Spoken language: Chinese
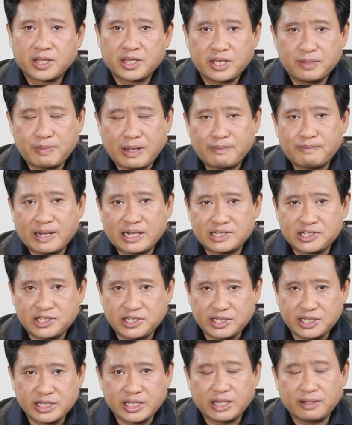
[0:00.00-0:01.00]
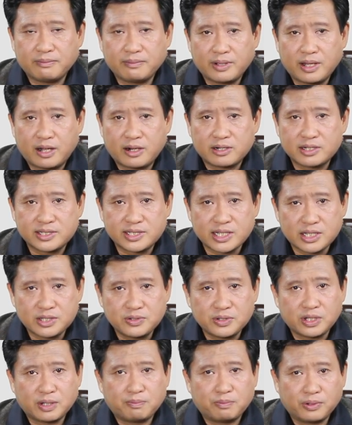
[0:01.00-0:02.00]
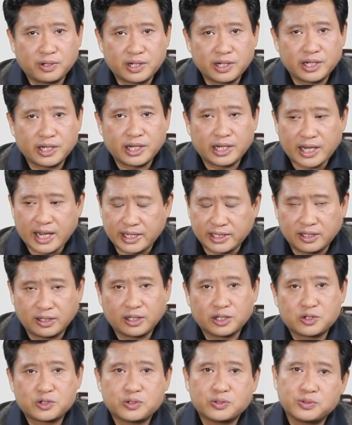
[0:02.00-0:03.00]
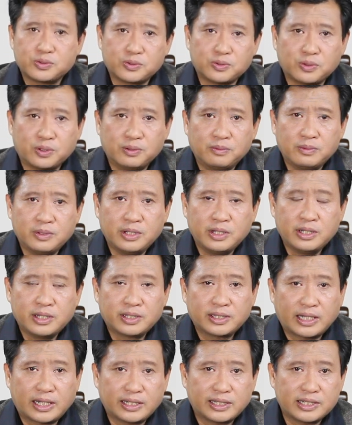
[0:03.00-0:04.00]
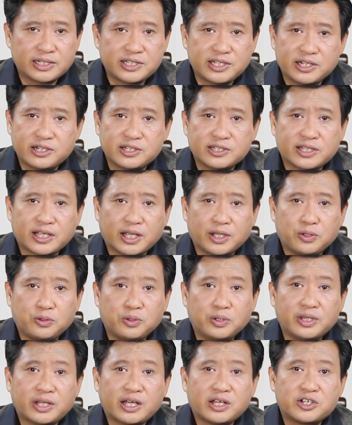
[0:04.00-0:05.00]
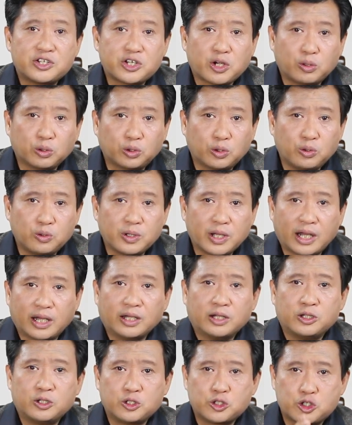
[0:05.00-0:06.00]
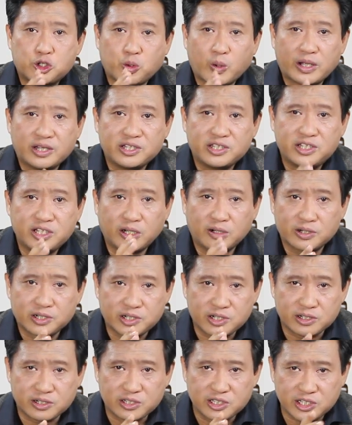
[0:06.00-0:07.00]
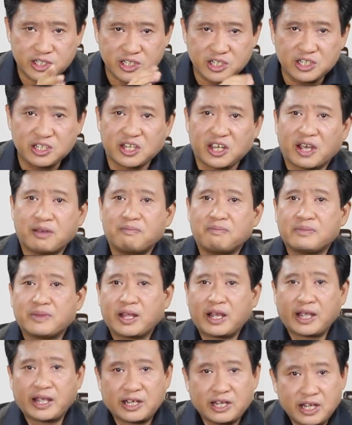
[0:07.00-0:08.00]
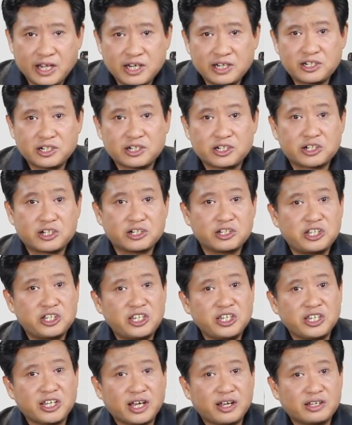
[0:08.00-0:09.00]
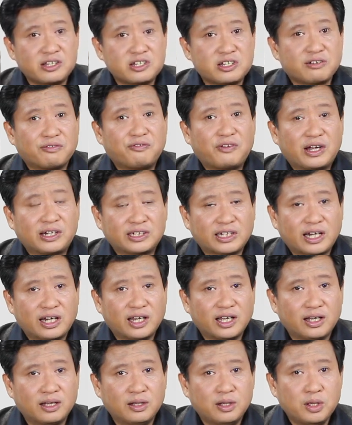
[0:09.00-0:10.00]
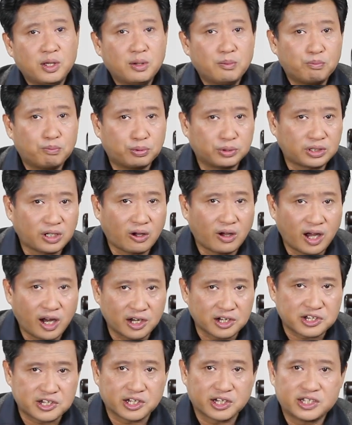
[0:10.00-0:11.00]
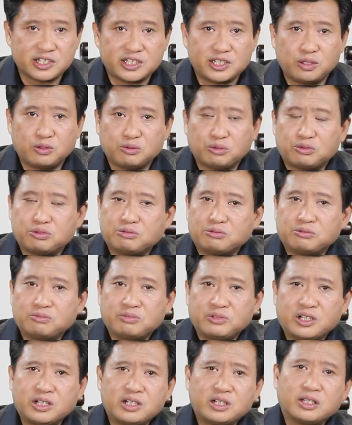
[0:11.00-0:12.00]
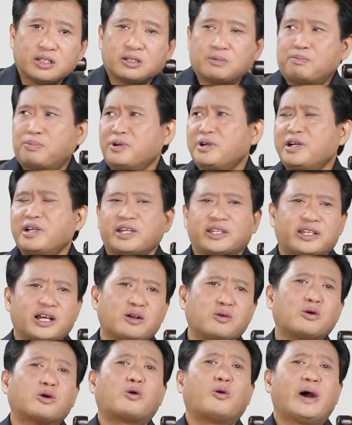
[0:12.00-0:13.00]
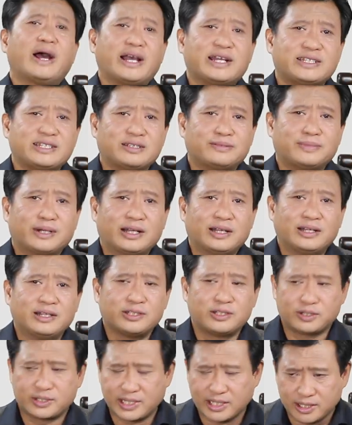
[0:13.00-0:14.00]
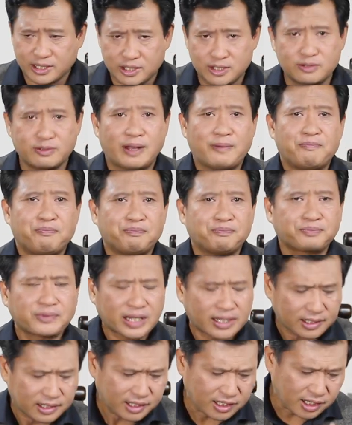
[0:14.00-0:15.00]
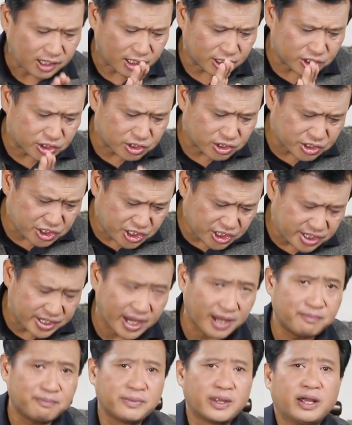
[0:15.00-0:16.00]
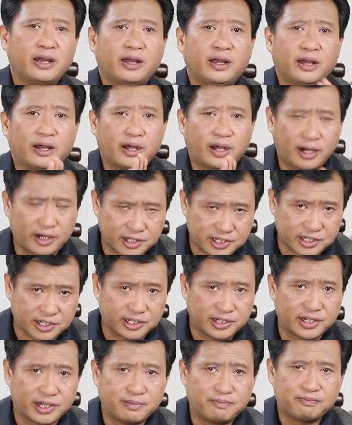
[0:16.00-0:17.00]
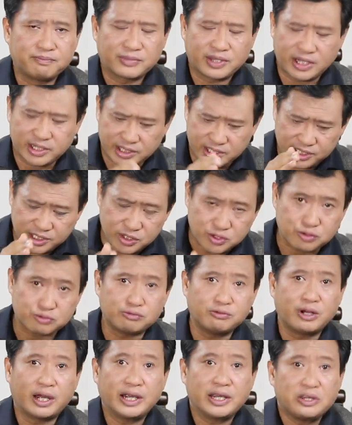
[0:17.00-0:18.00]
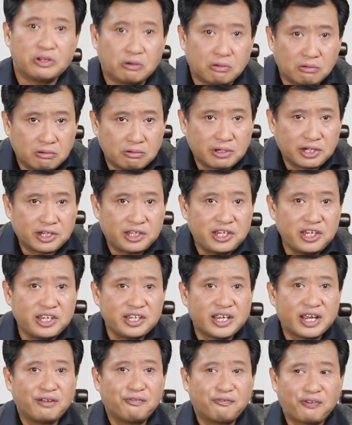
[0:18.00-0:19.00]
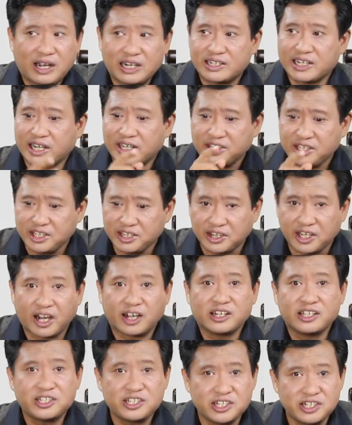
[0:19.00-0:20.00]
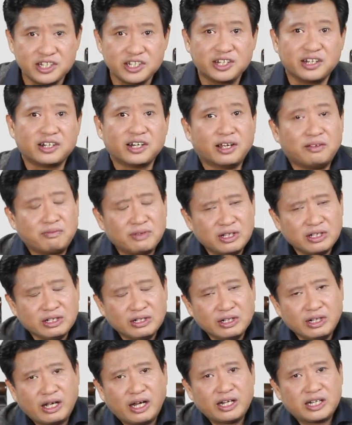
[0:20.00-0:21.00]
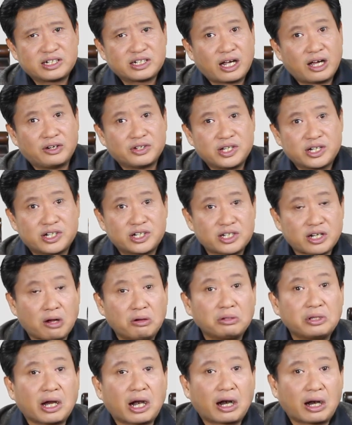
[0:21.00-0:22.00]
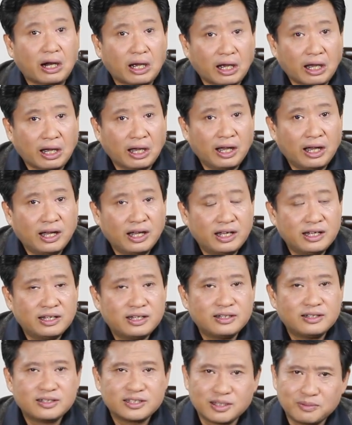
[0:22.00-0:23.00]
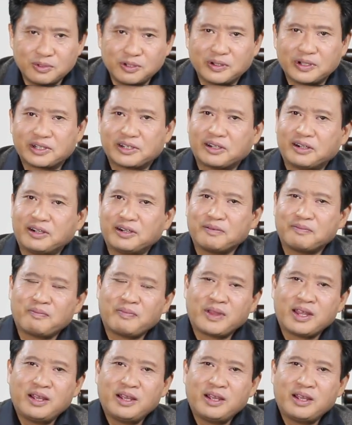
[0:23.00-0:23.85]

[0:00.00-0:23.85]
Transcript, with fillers: 一八八七年，二十三岁的伯格里来到了中国。他呢，先是在云南昭通啊传教十七年。嘿嘿，这十七年只发展了不到二十个基督徒。你说这伯格里当过会计吧，就在那算，十七年，二十个人，一除，哎呦，一年发展一点一七个人。哎呀，这好像少点哈，怎么回事呢？